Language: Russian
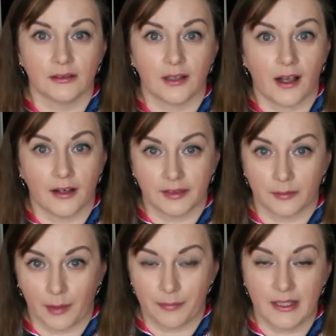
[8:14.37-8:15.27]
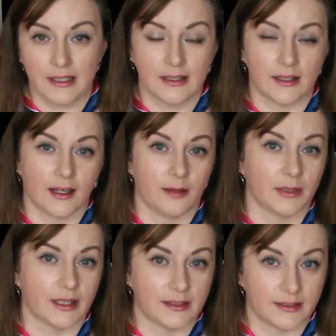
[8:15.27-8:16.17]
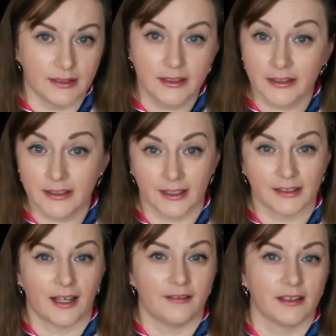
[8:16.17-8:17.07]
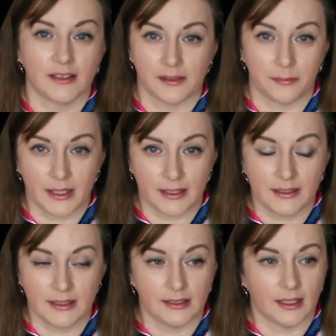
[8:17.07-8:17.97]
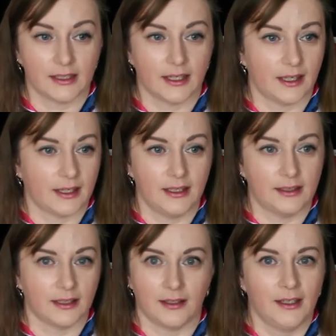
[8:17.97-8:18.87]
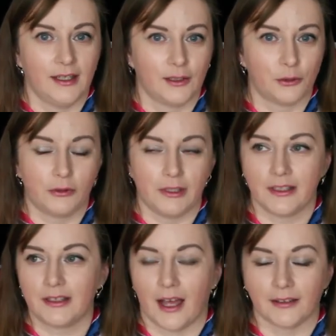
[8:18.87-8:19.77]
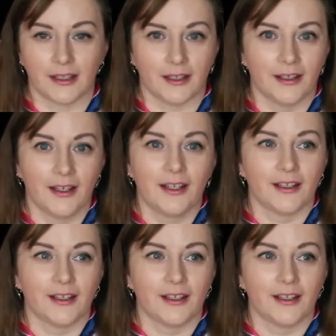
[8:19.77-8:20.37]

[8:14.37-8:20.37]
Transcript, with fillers: как автомобили, так и мотоциклы, иногда велосипеды, иногда какие-то чуть ли не танки,